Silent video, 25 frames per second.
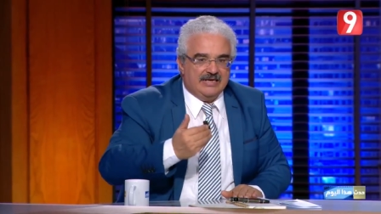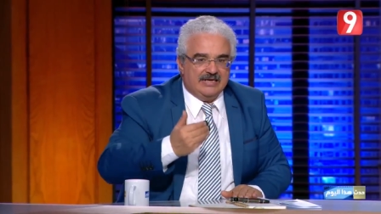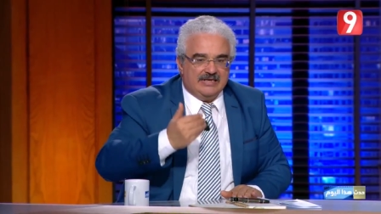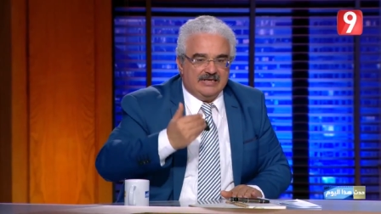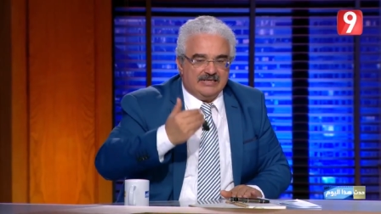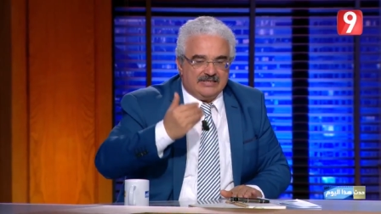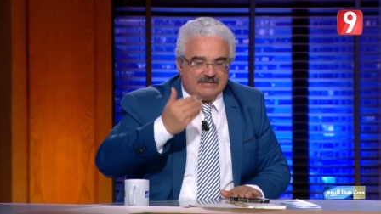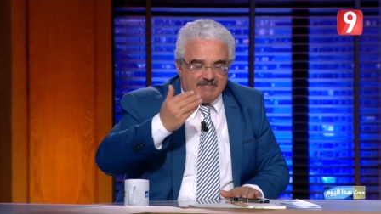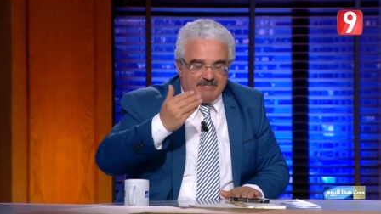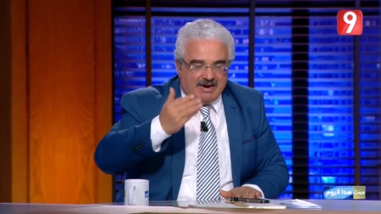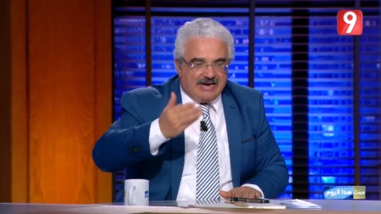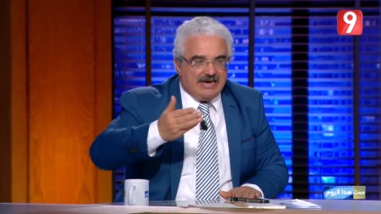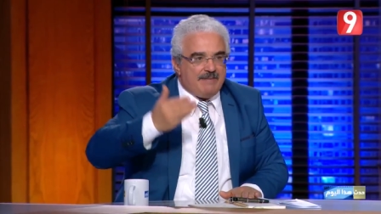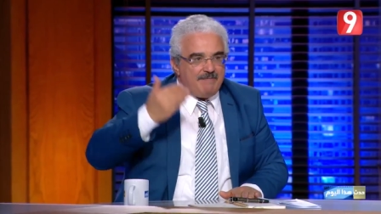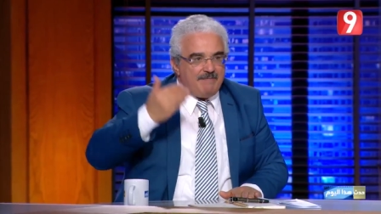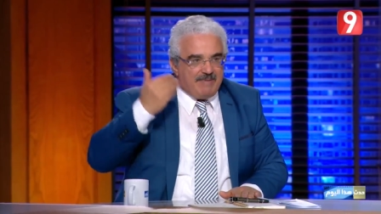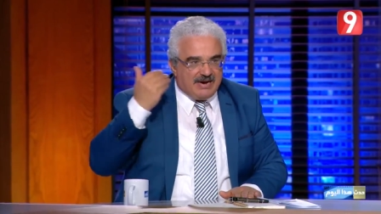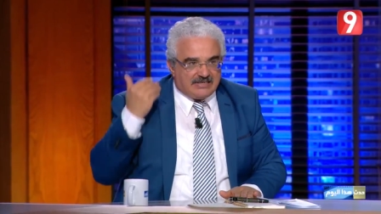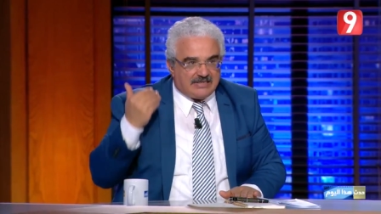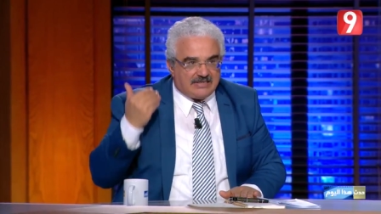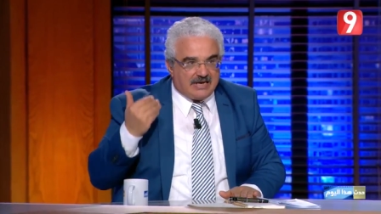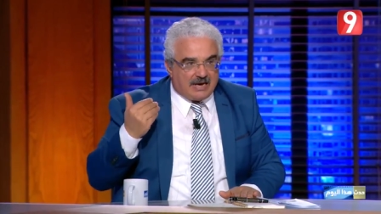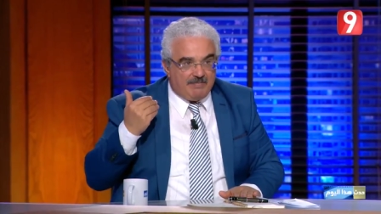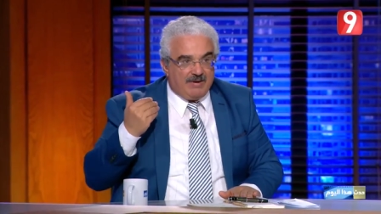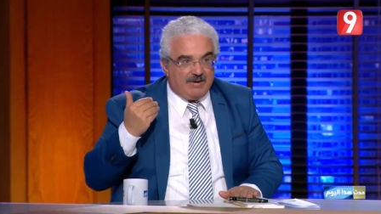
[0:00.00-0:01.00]
سمعناه
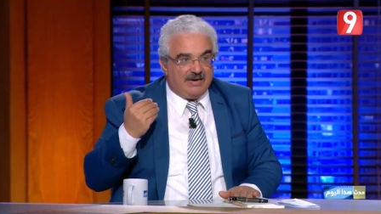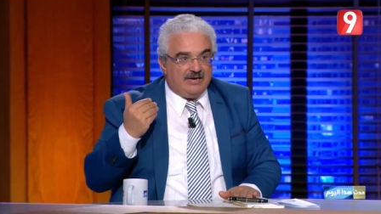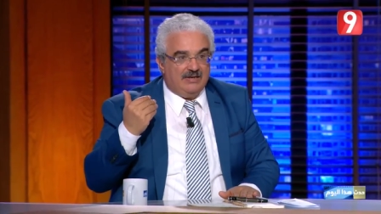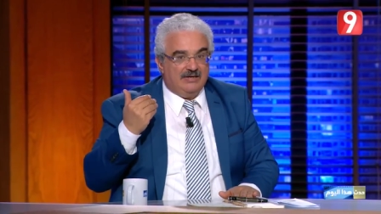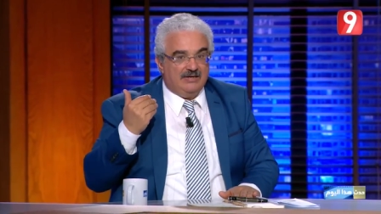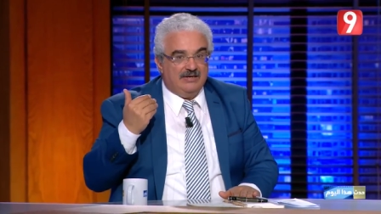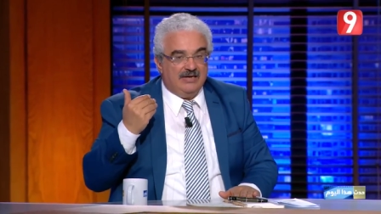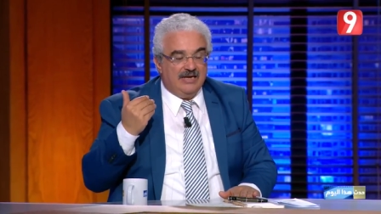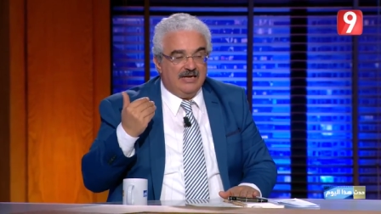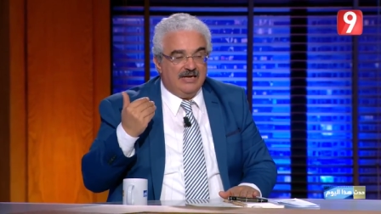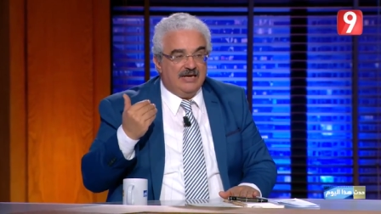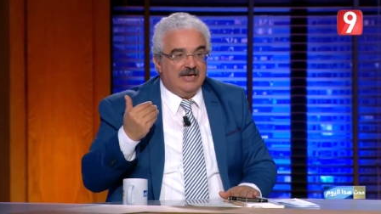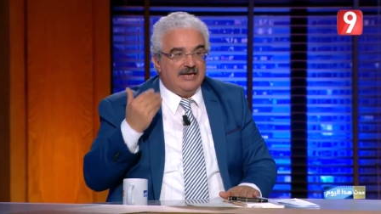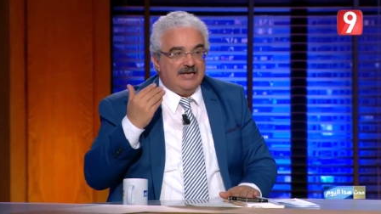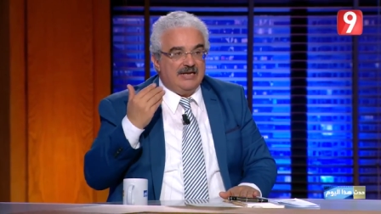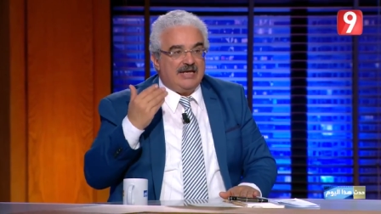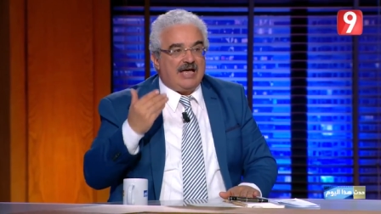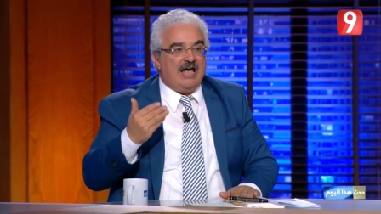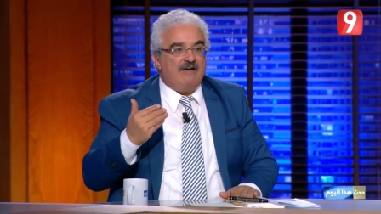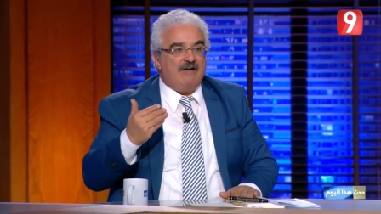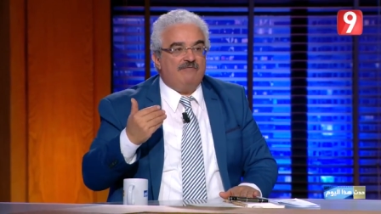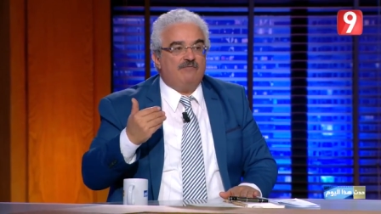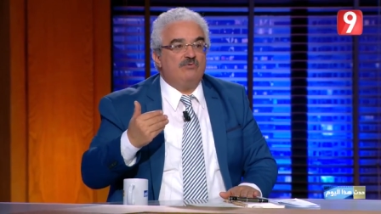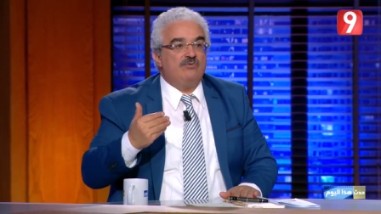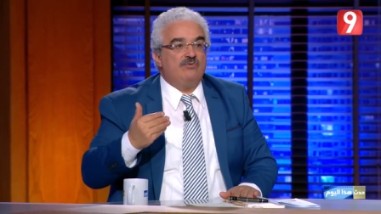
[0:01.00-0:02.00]
برشا قبل
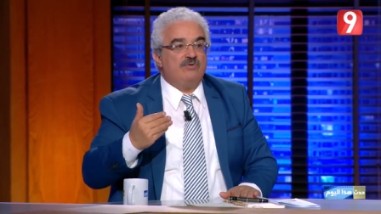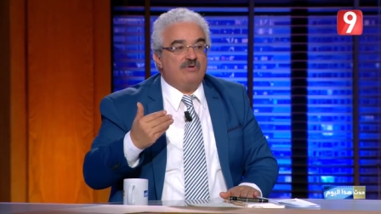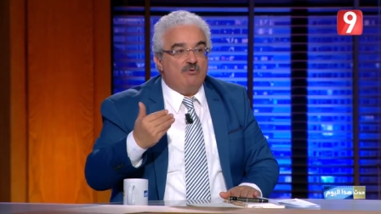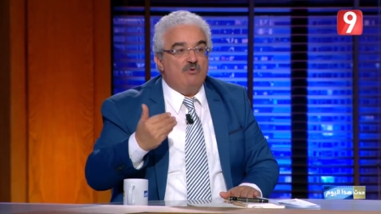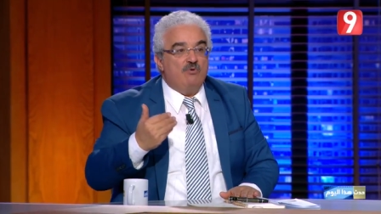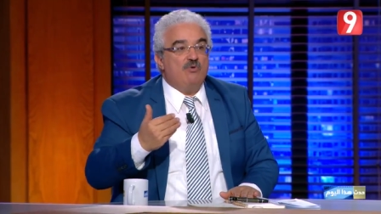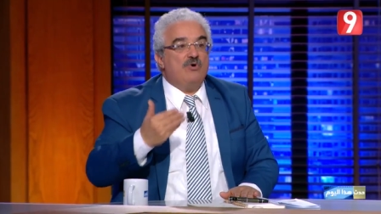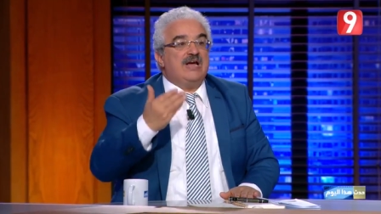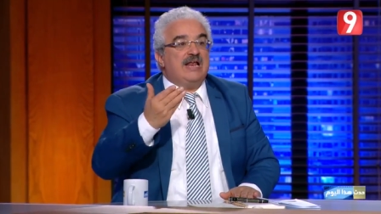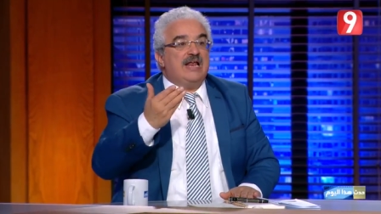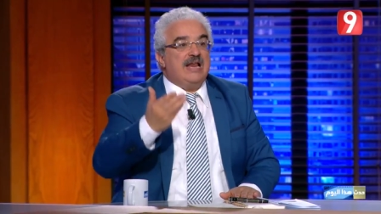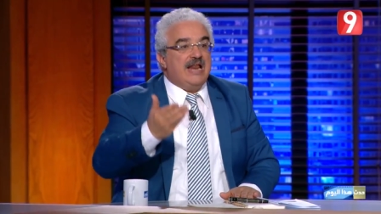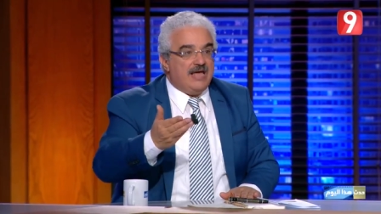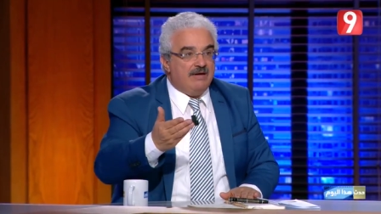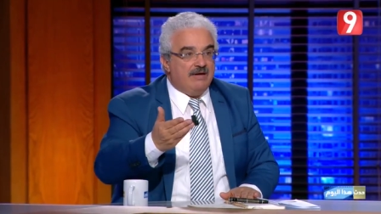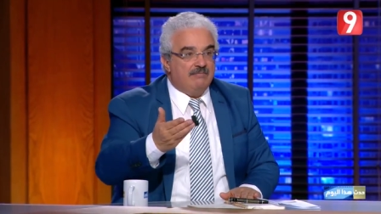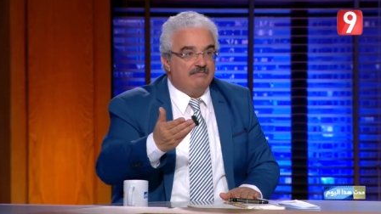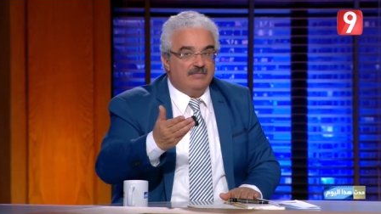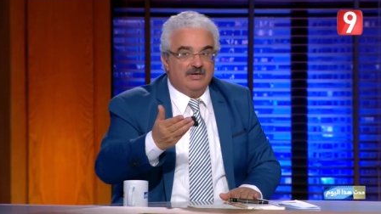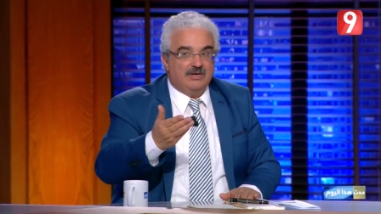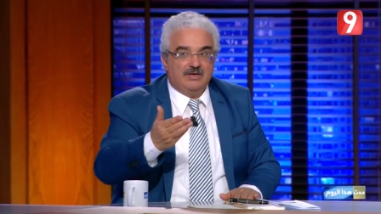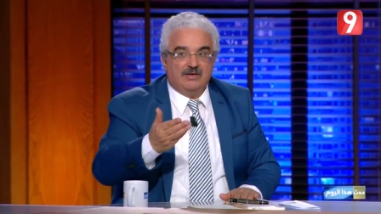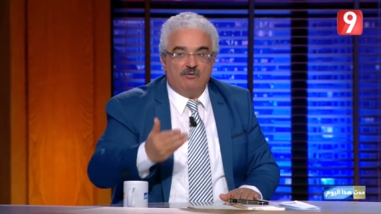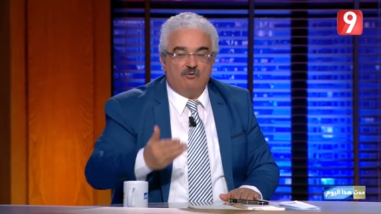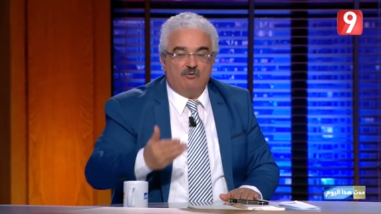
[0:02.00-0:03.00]
نخافوا هو كلام
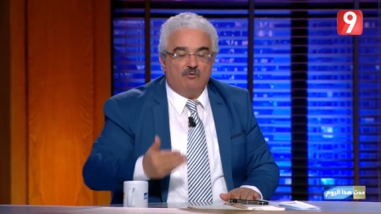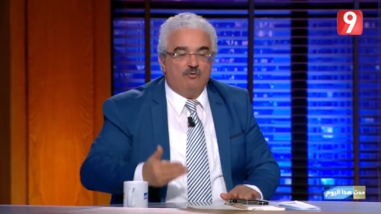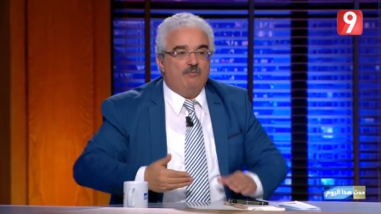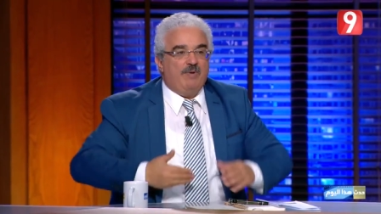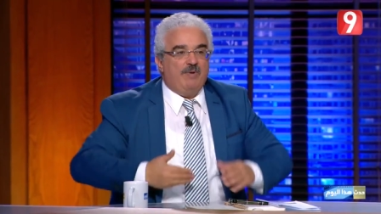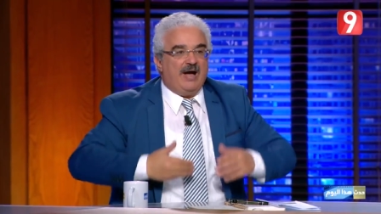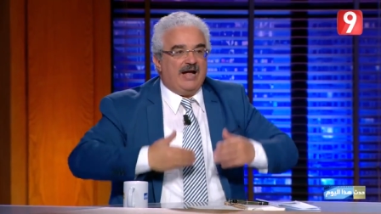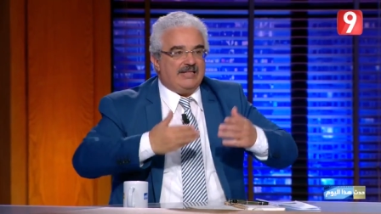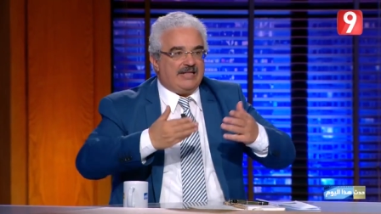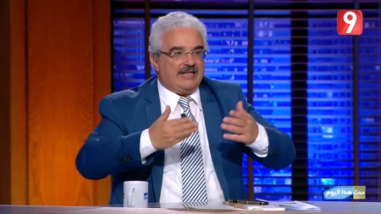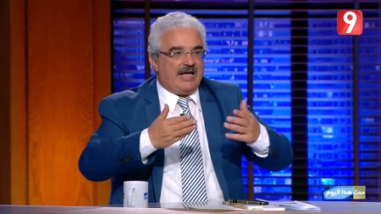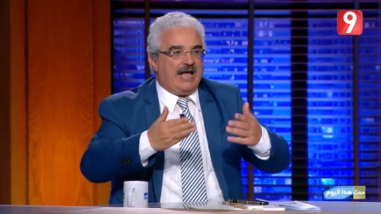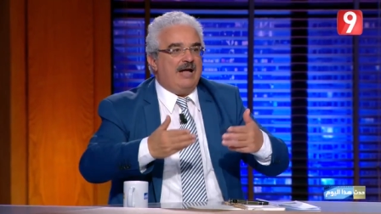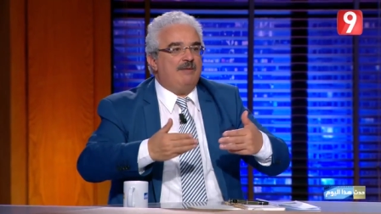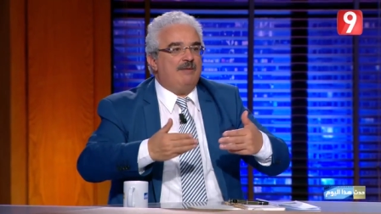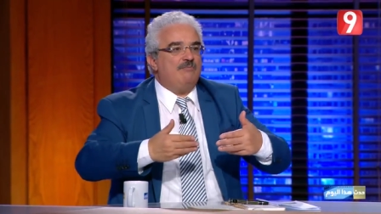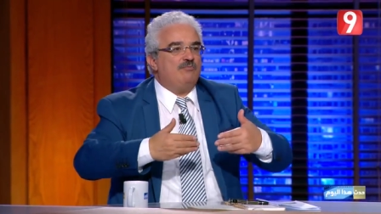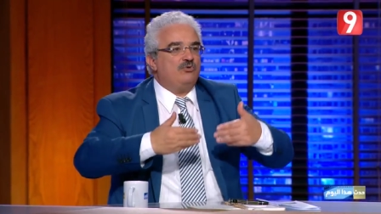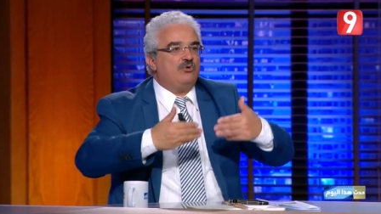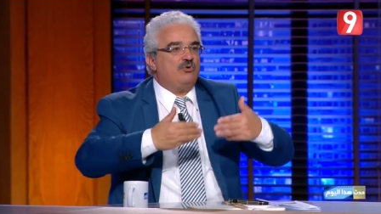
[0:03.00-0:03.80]
وبعد عام